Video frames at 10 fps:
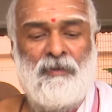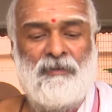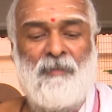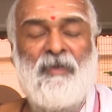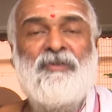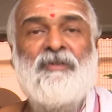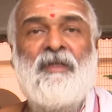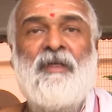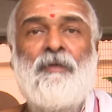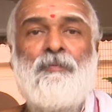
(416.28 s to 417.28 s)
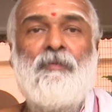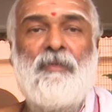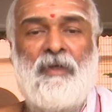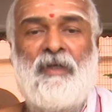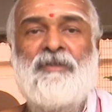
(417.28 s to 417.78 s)
तमस से
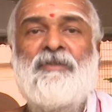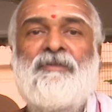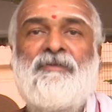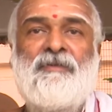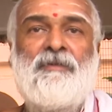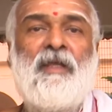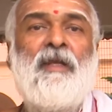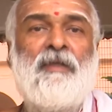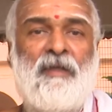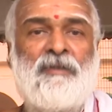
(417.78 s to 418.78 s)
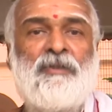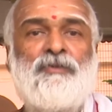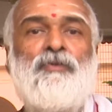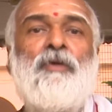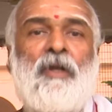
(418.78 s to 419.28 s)
रजस से रजस
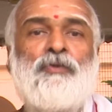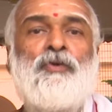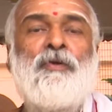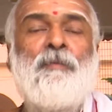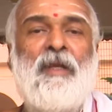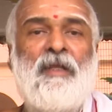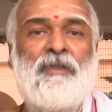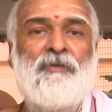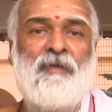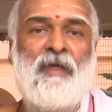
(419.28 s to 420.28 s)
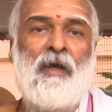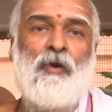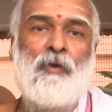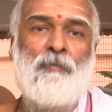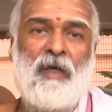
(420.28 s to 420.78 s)
गुण रजोगुण में लेते हुए
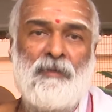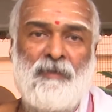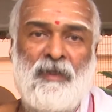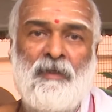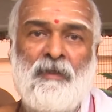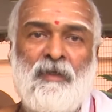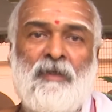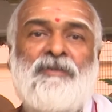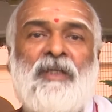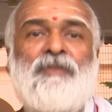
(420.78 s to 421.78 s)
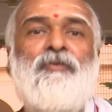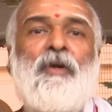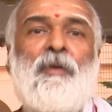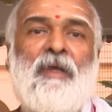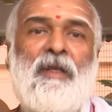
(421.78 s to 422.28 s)
और बाद में
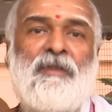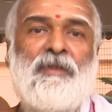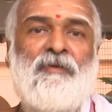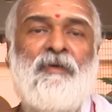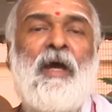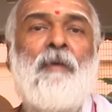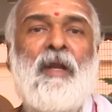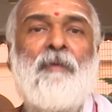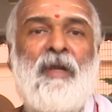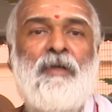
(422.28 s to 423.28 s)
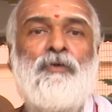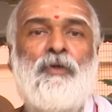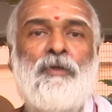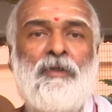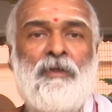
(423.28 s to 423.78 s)
सत्वगुण में लेते हुए हमारा मन
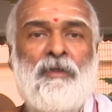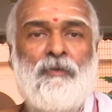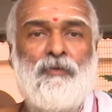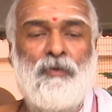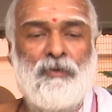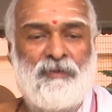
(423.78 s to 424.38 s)
को वो